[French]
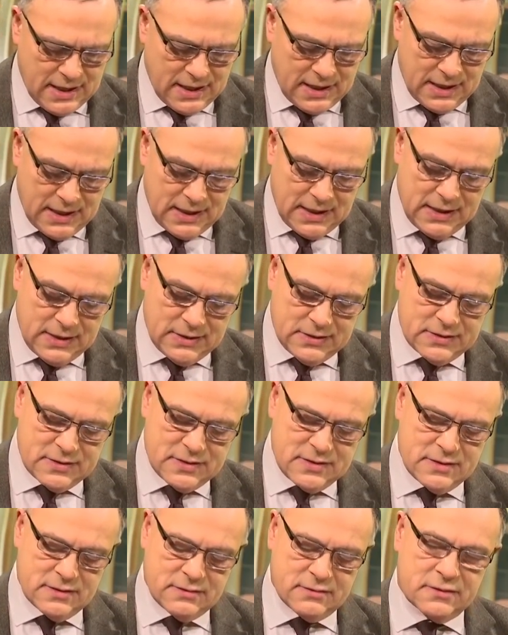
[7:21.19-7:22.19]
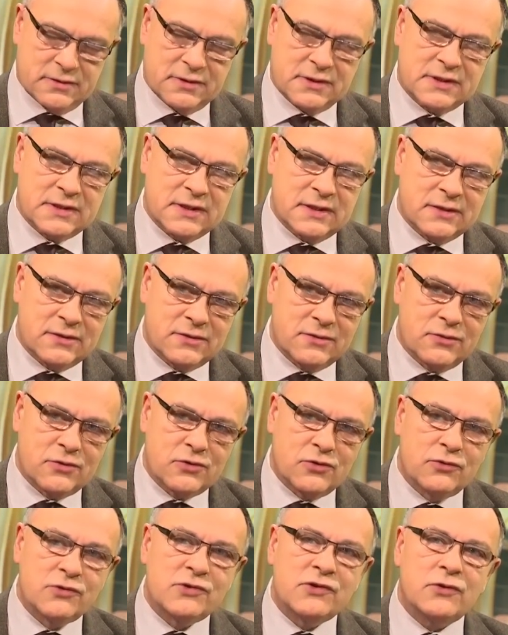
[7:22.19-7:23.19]
Et euh, dans cette
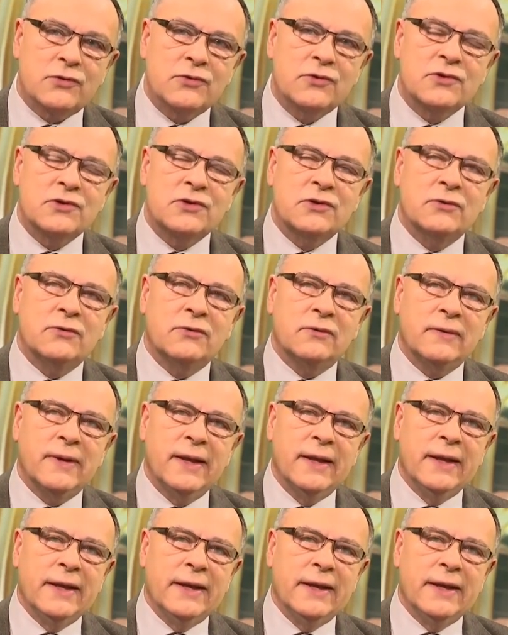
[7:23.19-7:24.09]
construction,